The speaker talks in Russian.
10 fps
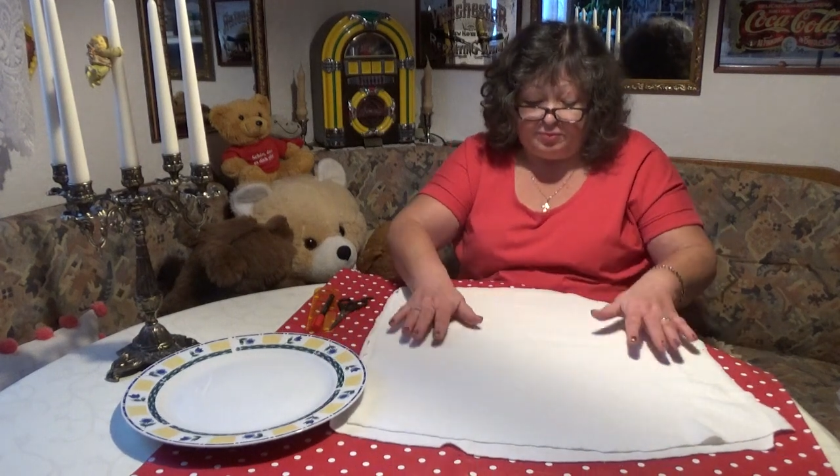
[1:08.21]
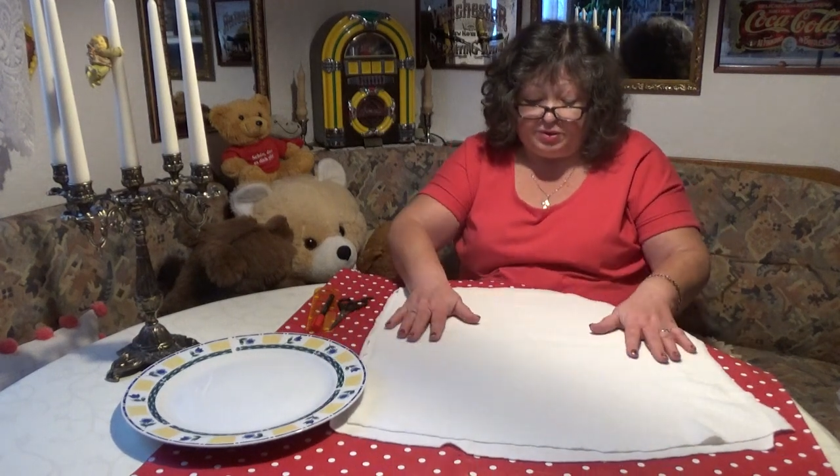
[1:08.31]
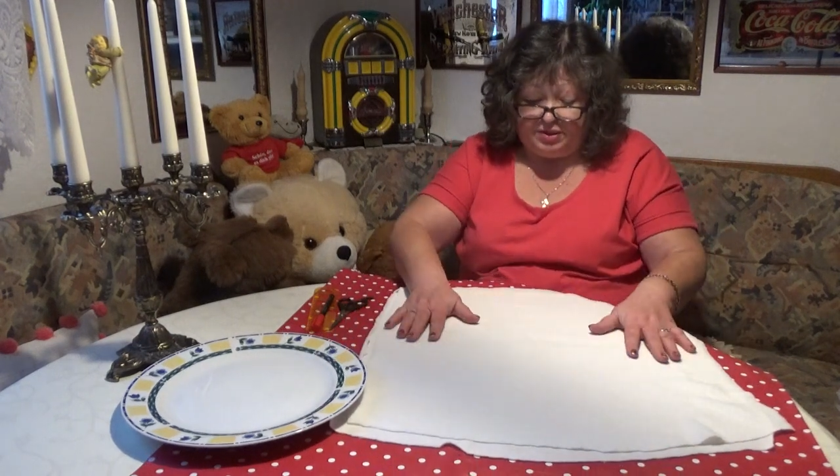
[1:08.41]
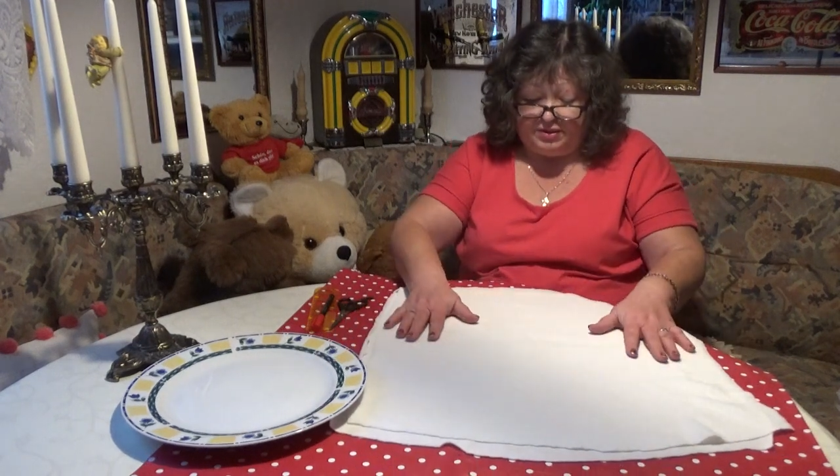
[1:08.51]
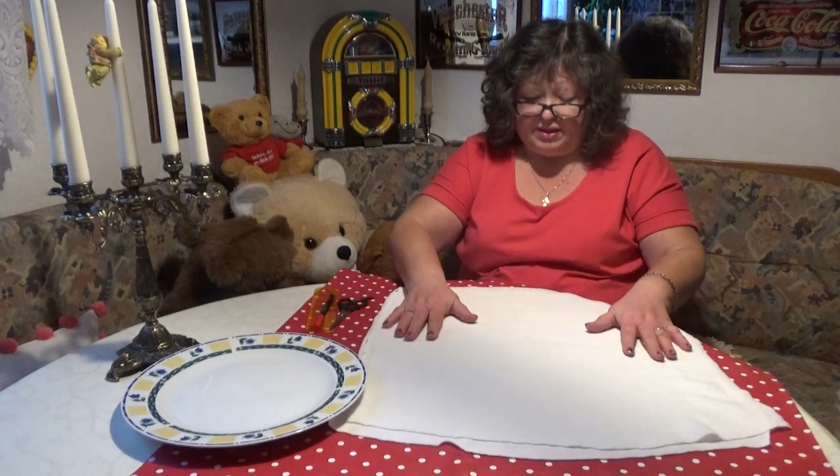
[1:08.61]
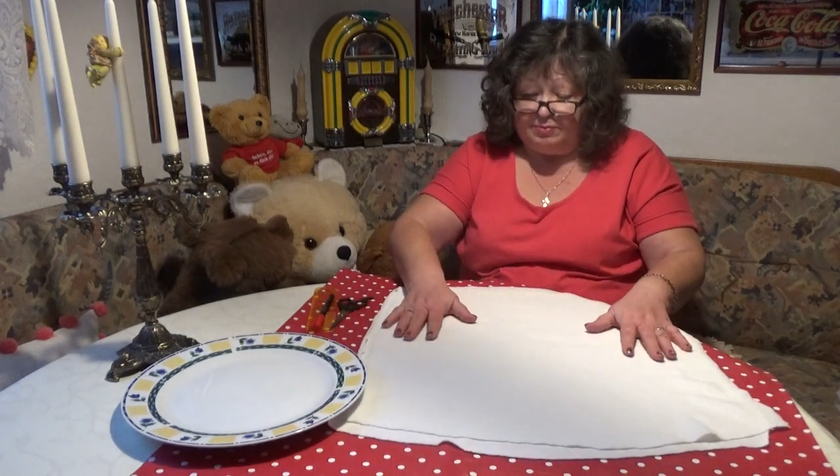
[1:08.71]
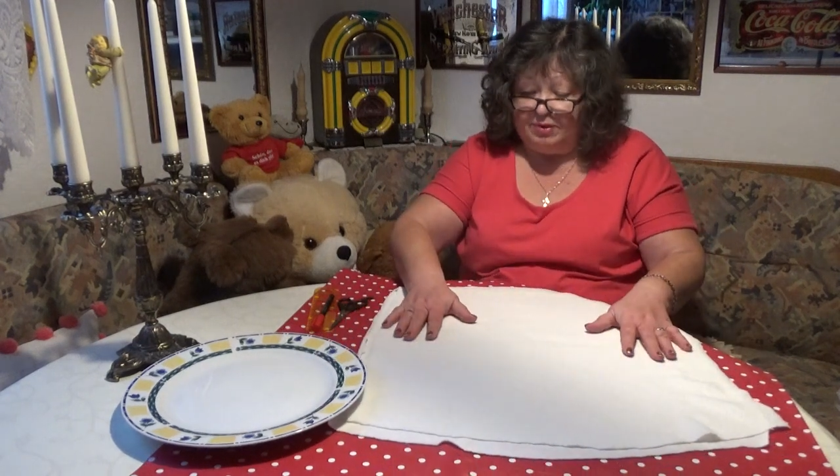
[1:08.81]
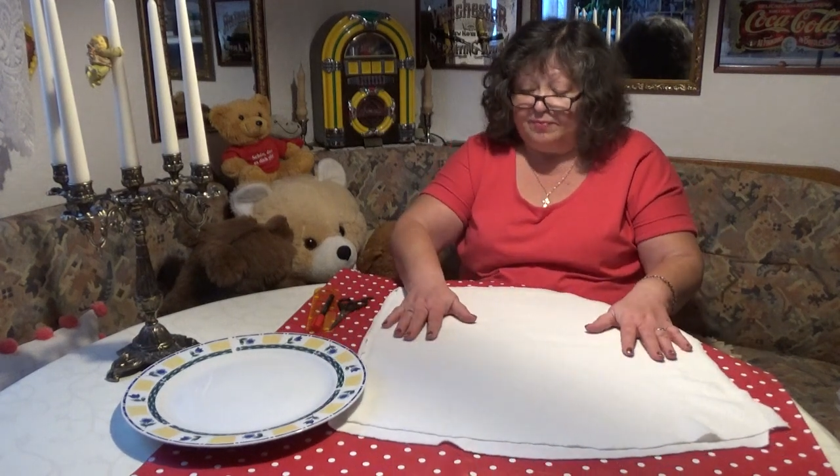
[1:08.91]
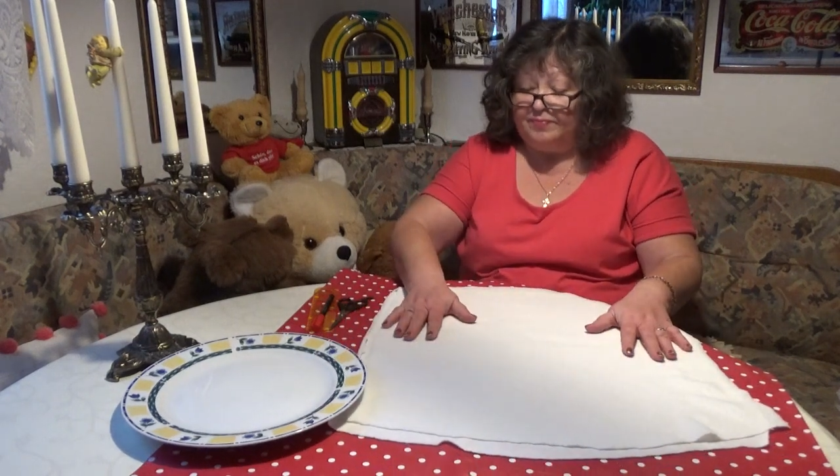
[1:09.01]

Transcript: перед нами.